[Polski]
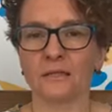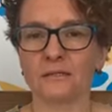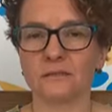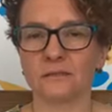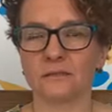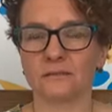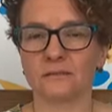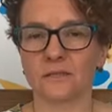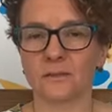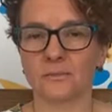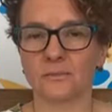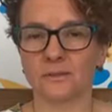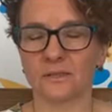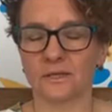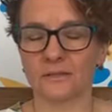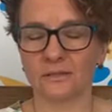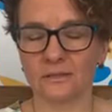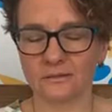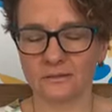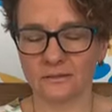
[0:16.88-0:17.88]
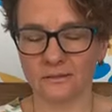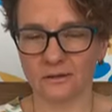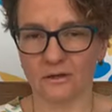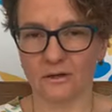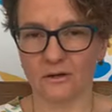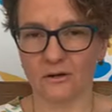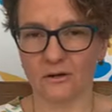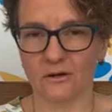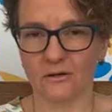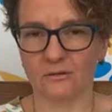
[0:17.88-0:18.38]
jest dostępna nie
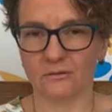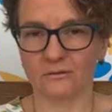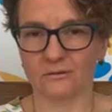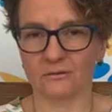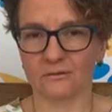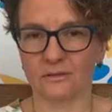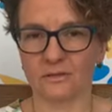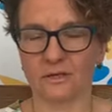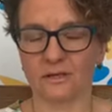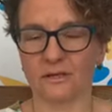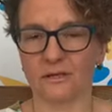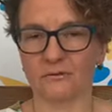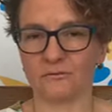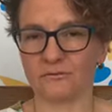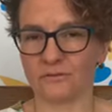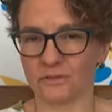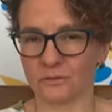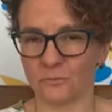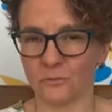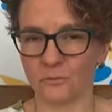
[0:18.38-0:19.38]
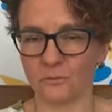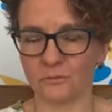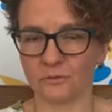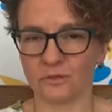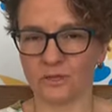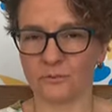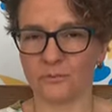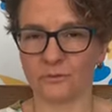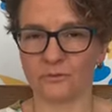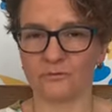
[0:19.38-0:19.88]
tylko na Facebooku,
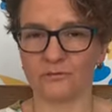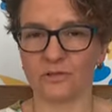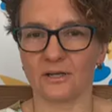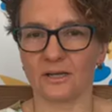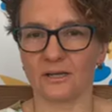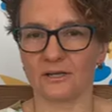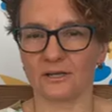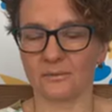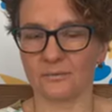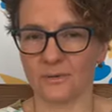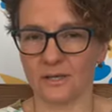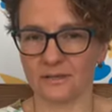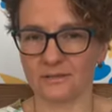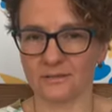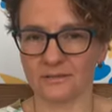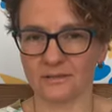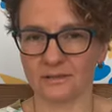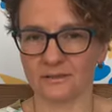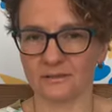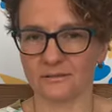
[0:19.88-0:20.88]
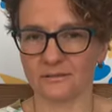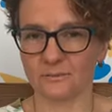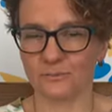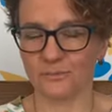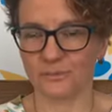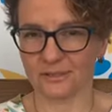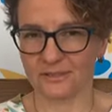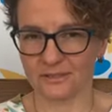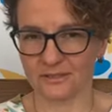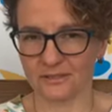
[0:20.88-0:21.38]
na profilach miasta,
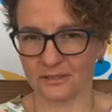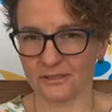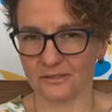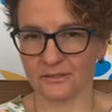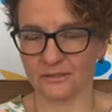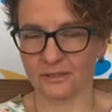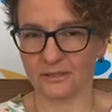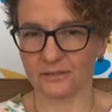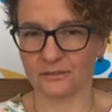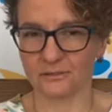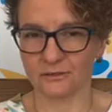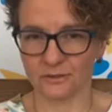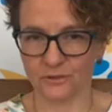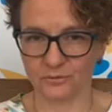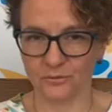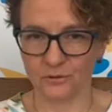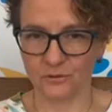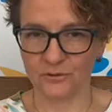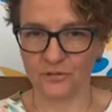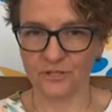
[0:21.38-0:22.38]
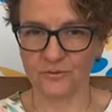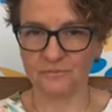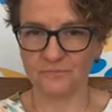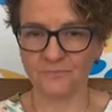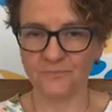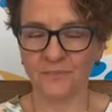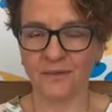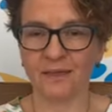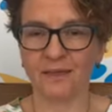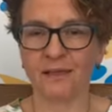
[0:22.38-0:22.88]
prezydenta czy moim,
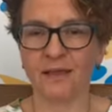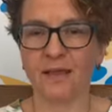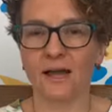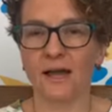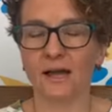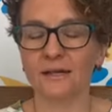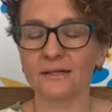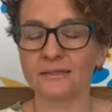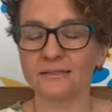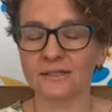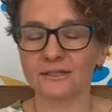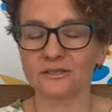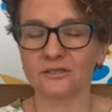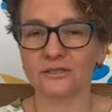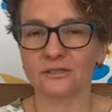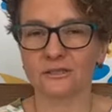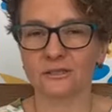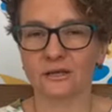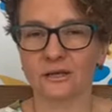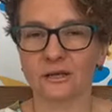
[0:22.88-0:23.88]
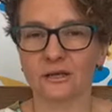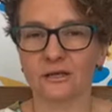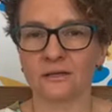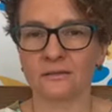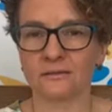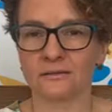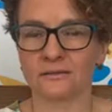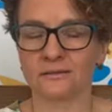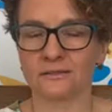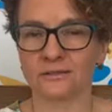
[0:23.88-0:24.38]
ale także
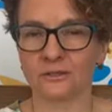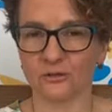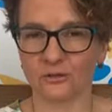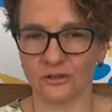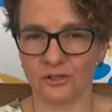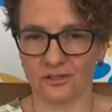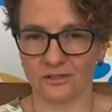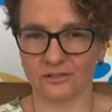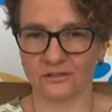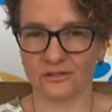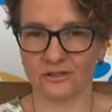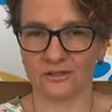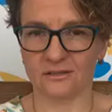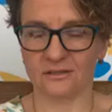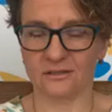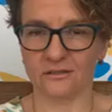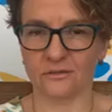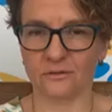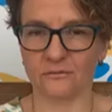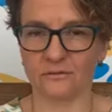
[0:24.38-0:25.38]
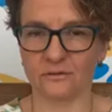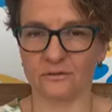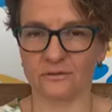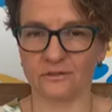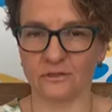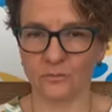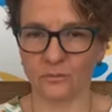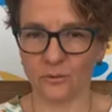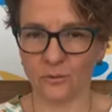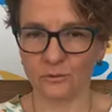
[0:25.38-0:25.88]
na stronie internetowej
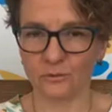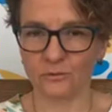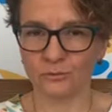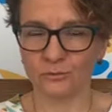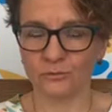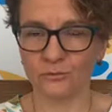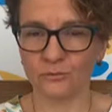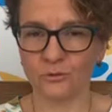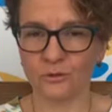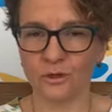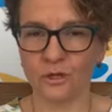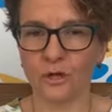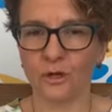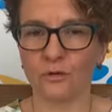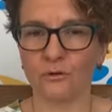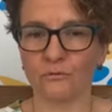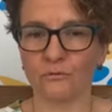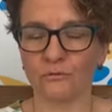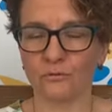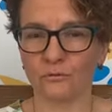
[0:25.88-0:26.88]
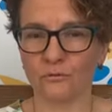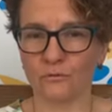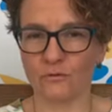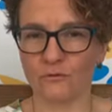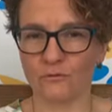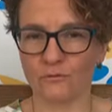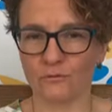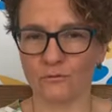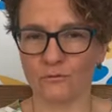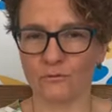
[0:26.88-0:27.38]
Sopotu
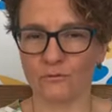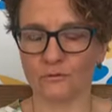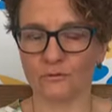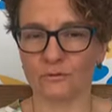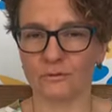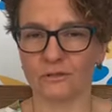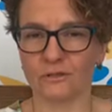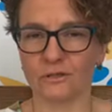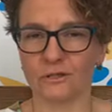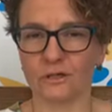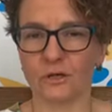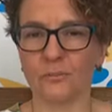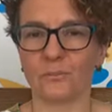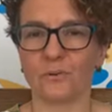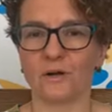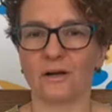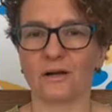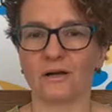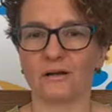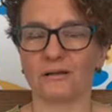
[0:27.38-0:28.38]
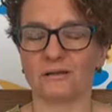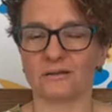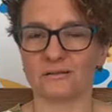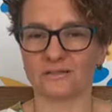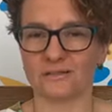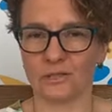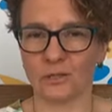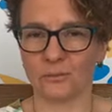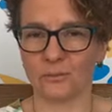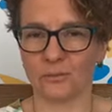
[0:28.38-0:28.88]

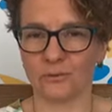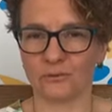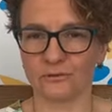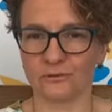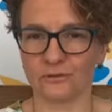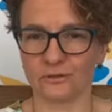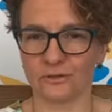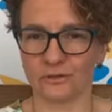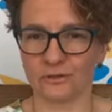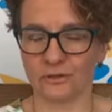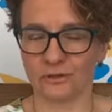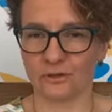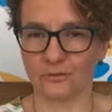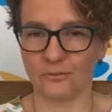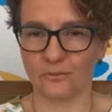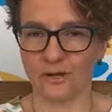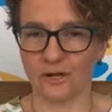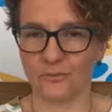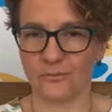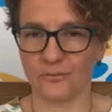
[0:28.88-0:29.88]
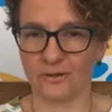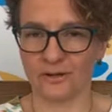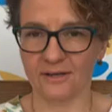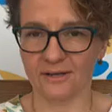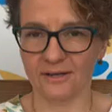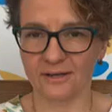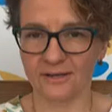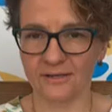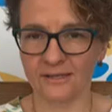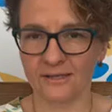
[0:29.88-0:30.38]

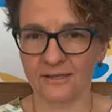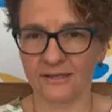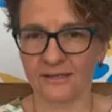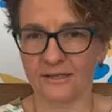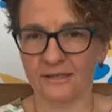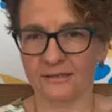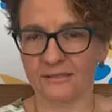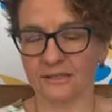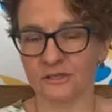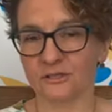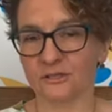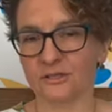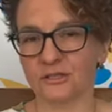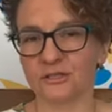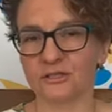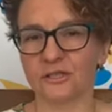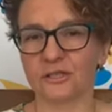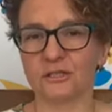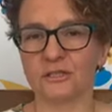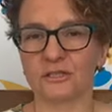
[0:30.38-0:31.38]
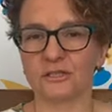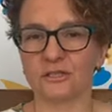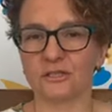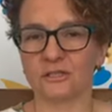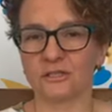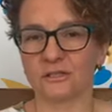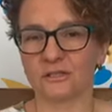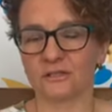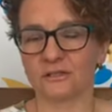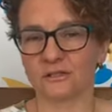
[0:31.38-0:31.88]
www.sopot.pl. Także jeżeli
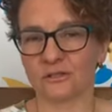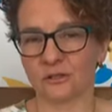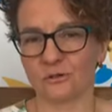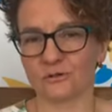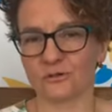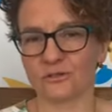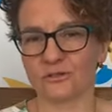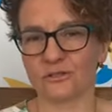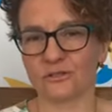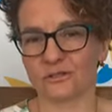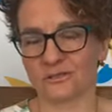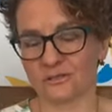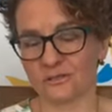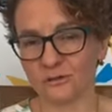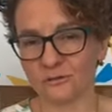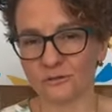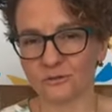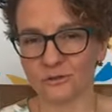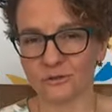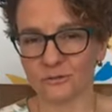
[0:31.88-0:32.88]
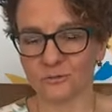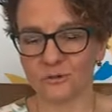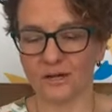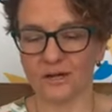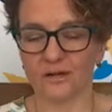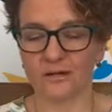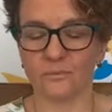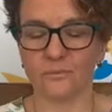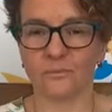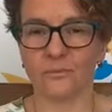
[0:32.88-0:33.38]
ktoś nie zdążył
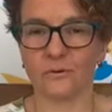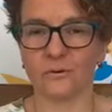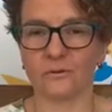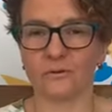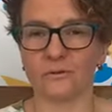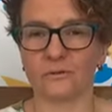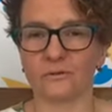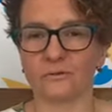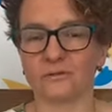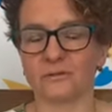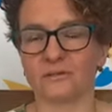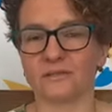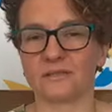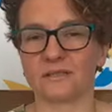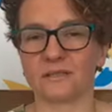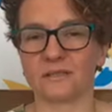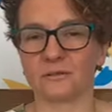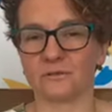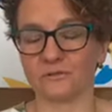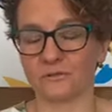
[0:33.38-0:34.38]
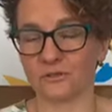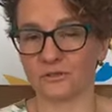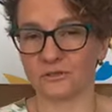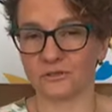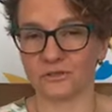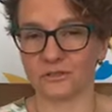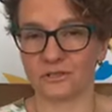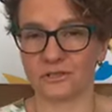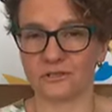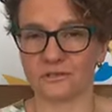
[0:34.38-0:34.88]
albo chce dowiedzieć
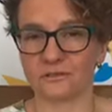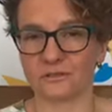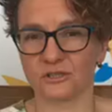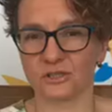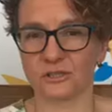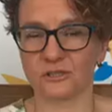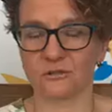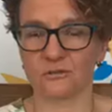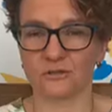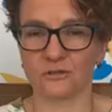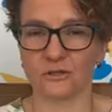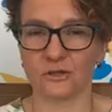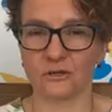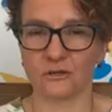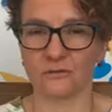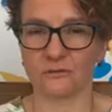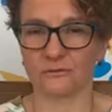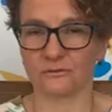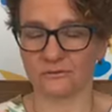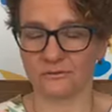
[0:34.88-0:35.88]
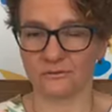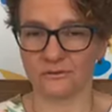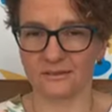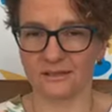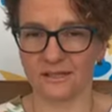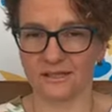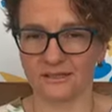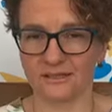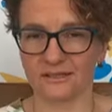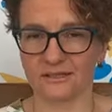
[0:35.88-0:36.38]
się czegoś o
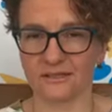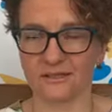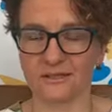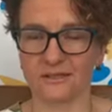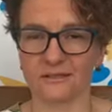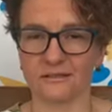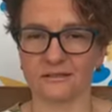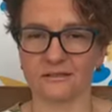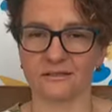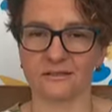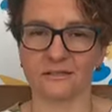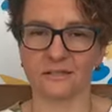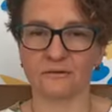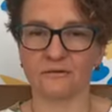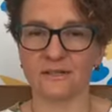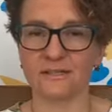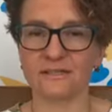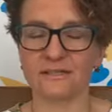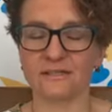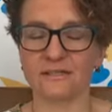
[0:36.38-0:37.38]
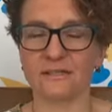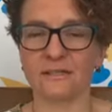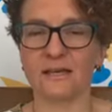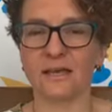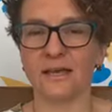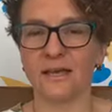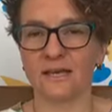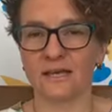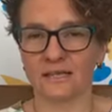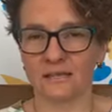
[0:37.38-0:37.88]
danej y, kwestii,